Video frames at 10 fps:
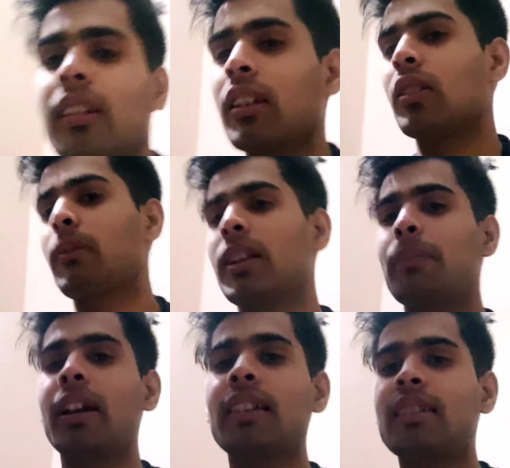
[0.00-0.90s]
ये तो हमारी
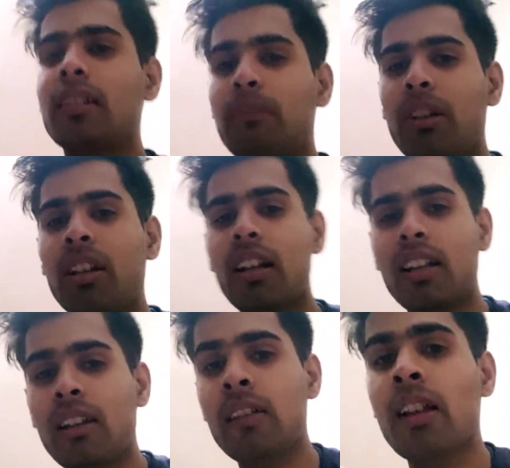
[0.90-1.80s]
प्यारी सी नमकीन खा
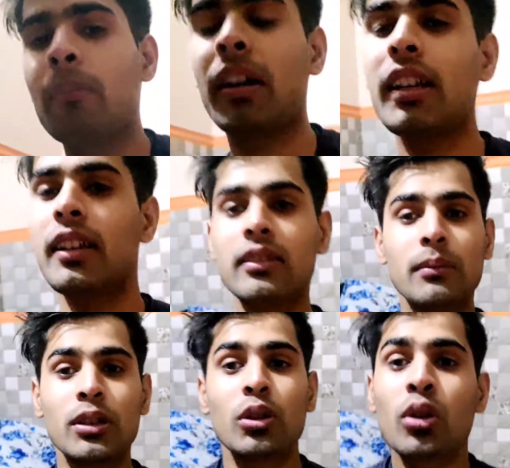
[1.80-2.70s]
रही है भाई ये
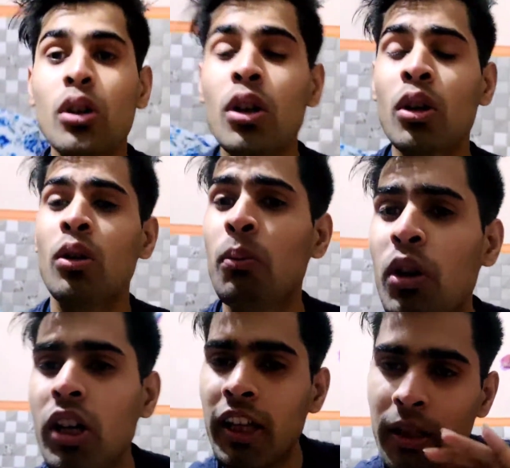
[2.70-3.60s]
समझ लो
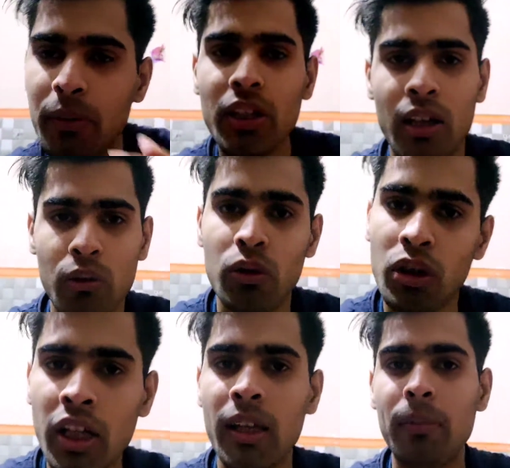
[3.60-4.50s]
मैं कहीं भी जाता हूँ ना
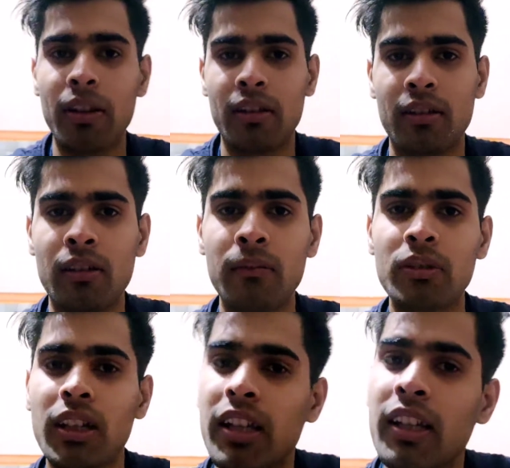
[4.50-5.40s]
कहीं भी
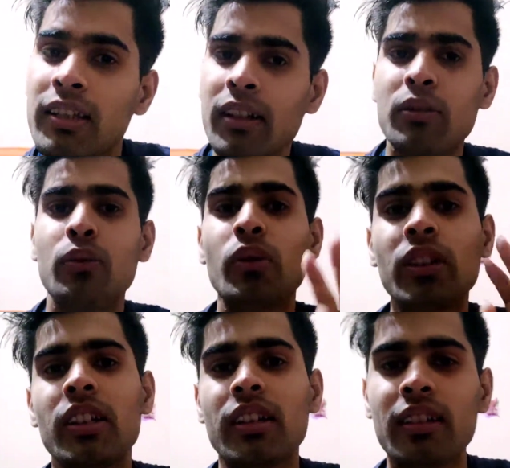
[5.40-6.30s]
मुझे अकेले जा छोड़ ही
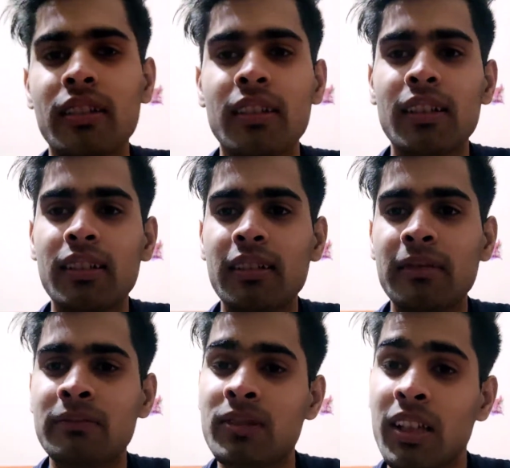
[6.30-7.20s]
नहीं रही
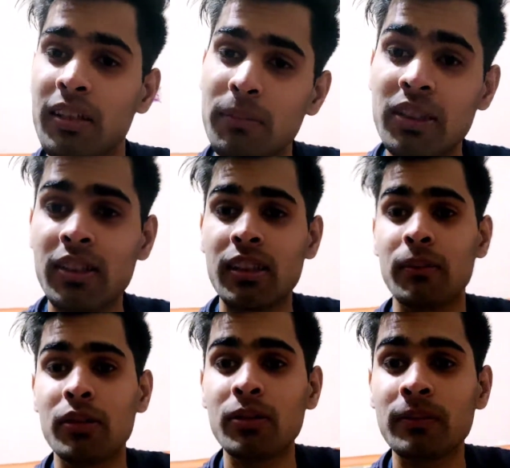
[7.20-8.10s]
बस ये
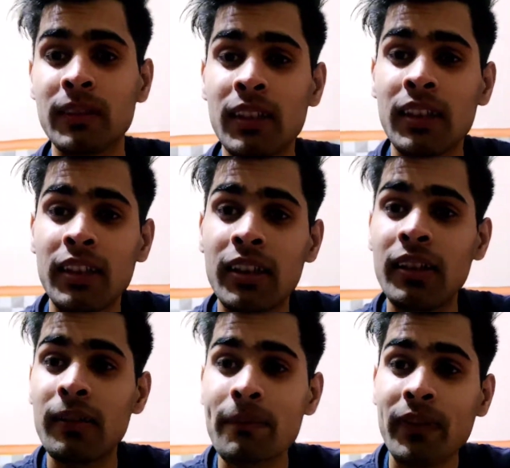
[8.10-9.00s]
समझ लो कि
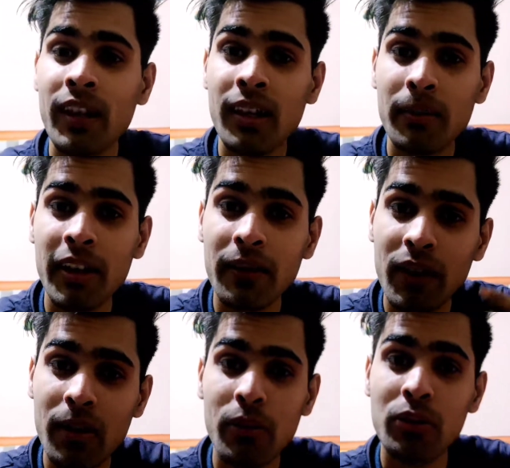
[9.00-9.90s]
अगर मैं एक
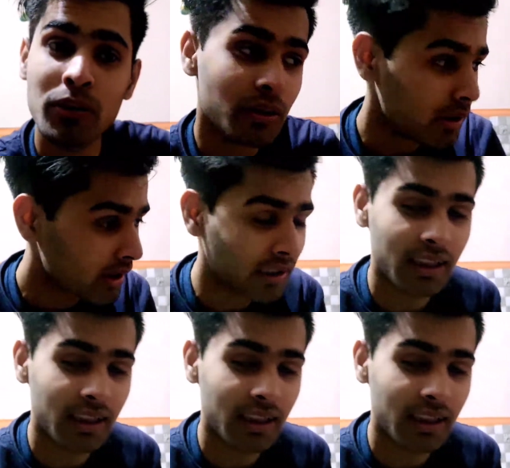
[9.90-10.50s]
वर्ड बोलूंगा तो इनके